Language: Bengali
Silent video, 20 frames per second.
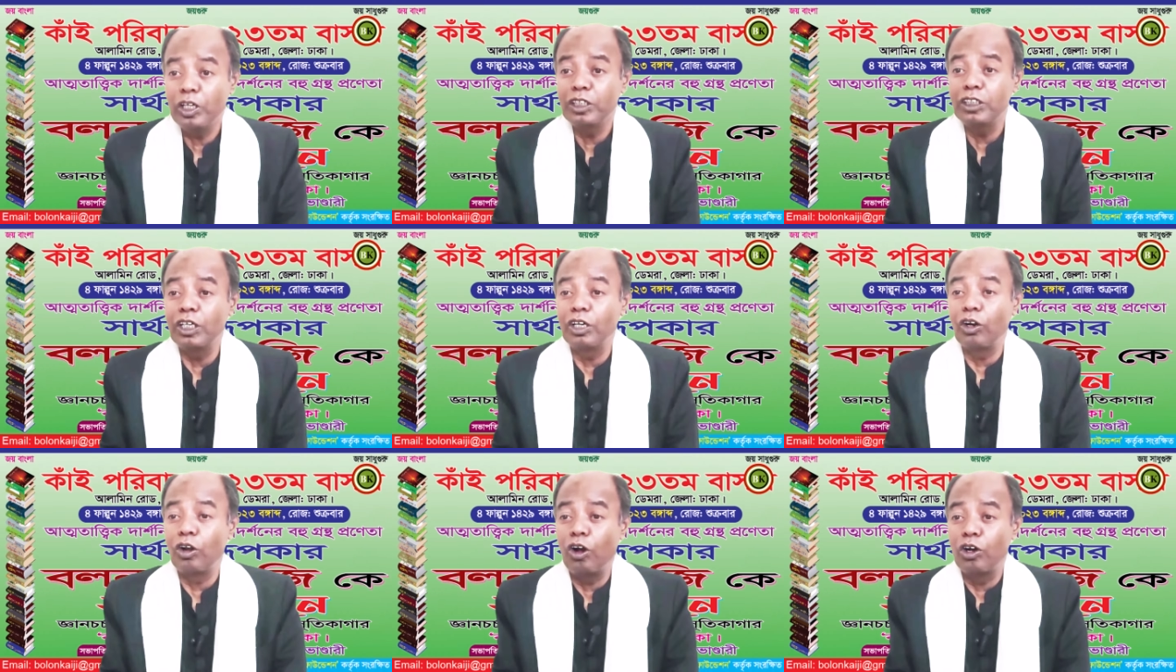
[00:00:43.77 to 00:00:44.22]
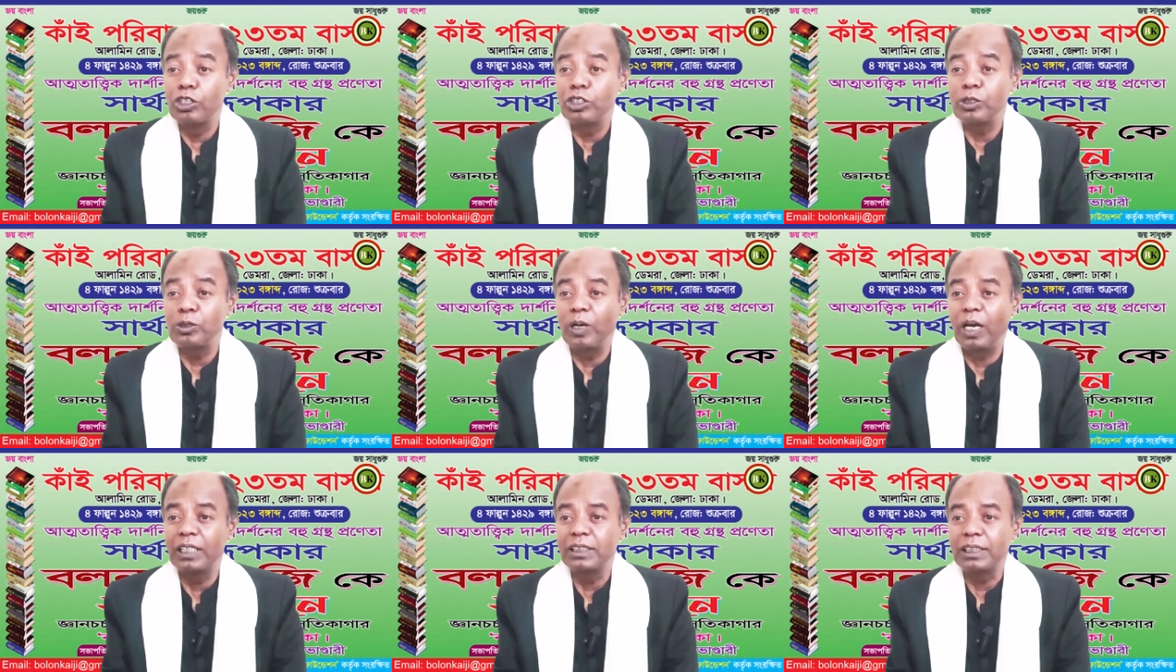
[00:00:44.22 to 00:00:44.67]
ভিতরে যে
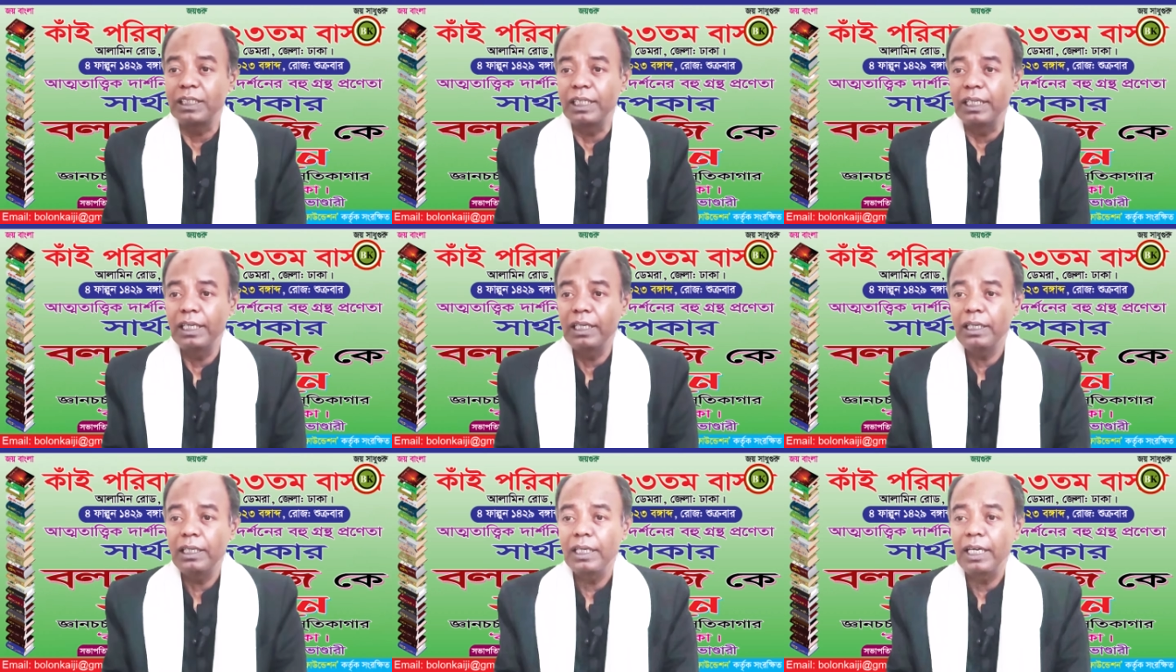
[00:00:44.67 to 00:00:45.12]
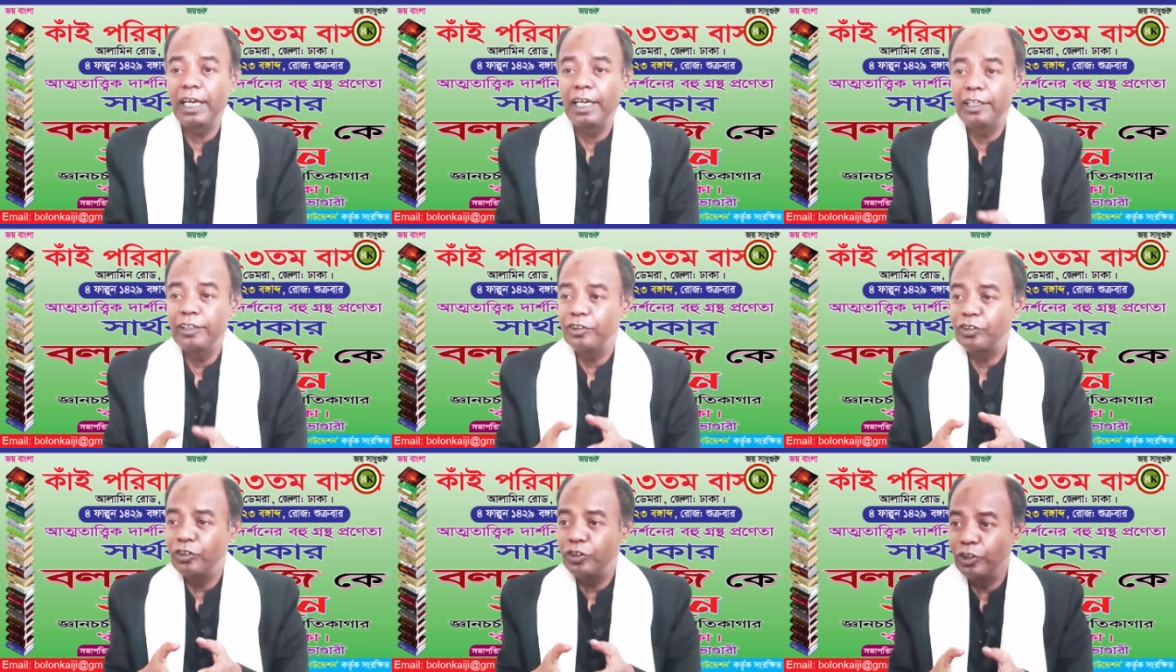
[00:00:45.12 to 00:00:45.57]
রহস্য আছে
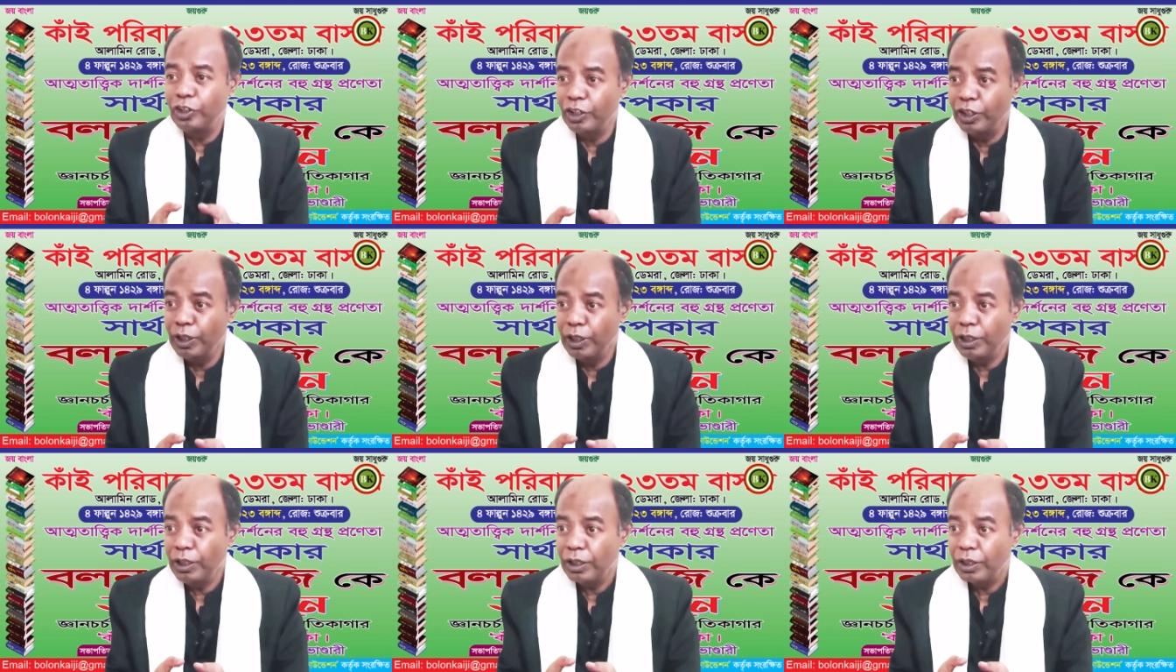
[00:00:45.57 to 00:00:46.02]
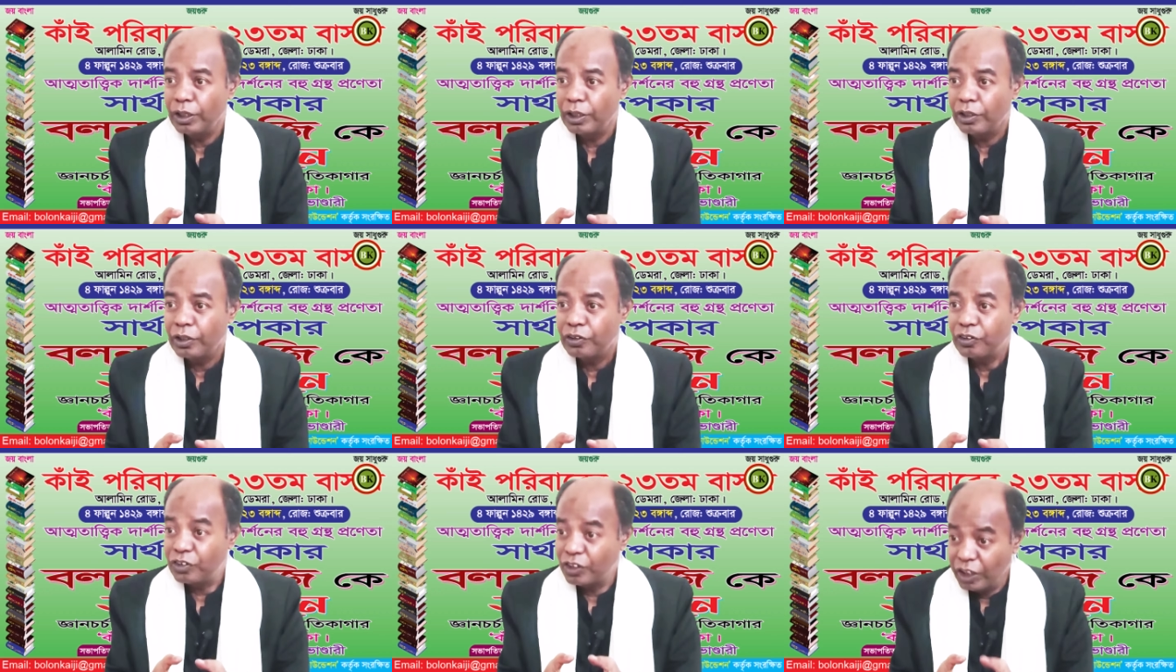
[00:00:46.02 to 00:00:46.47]
এই ত্রি
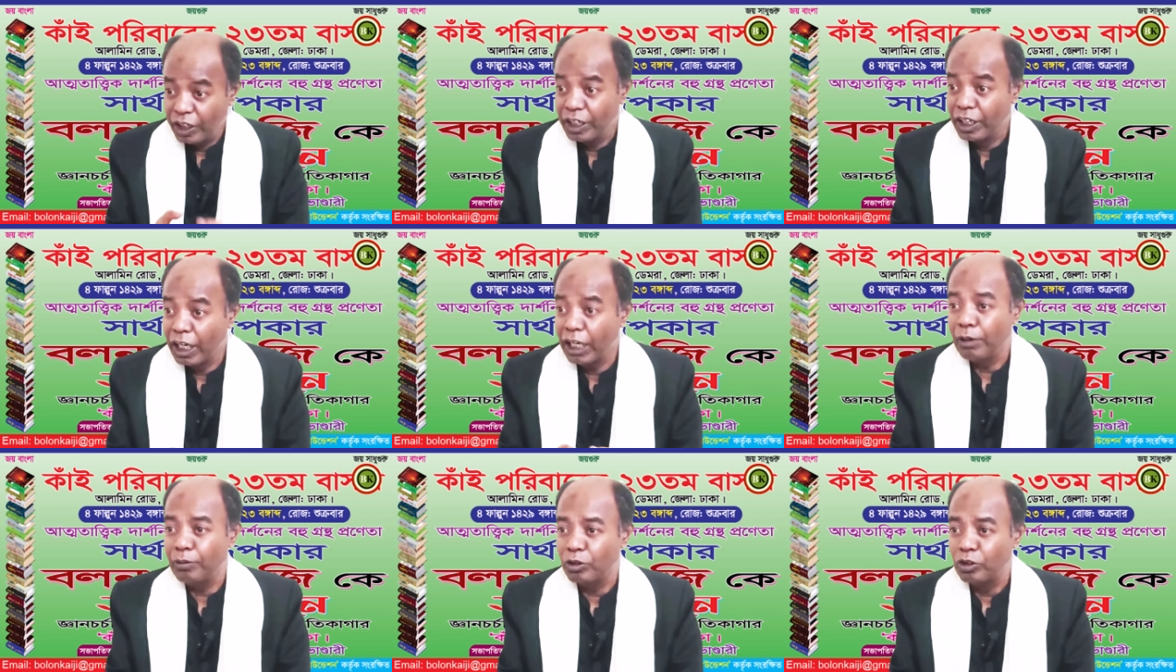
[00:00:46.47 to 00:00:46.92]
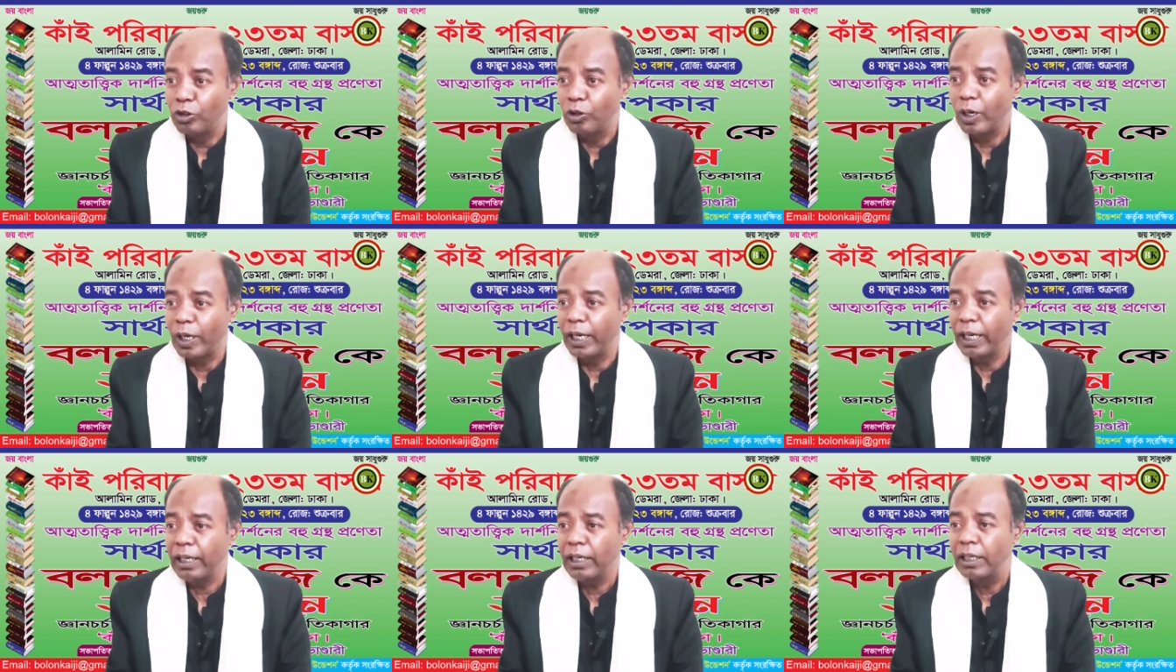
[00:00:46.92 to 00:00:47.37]
শৃঙ্গের
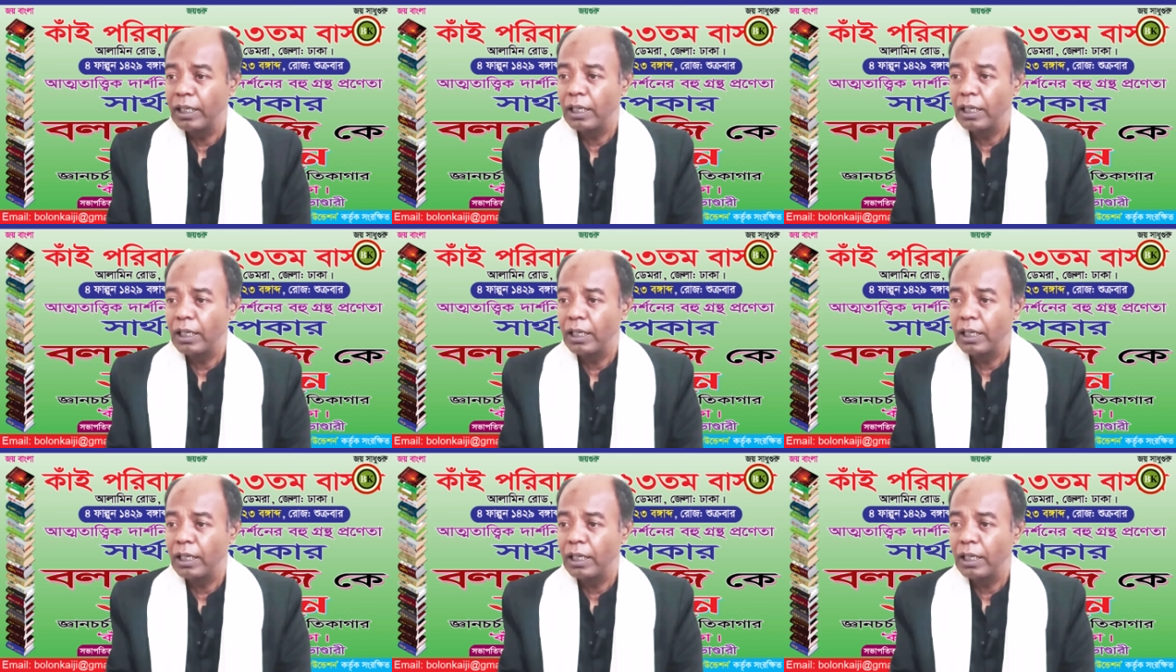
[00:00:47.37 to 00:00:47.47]
ভিতরে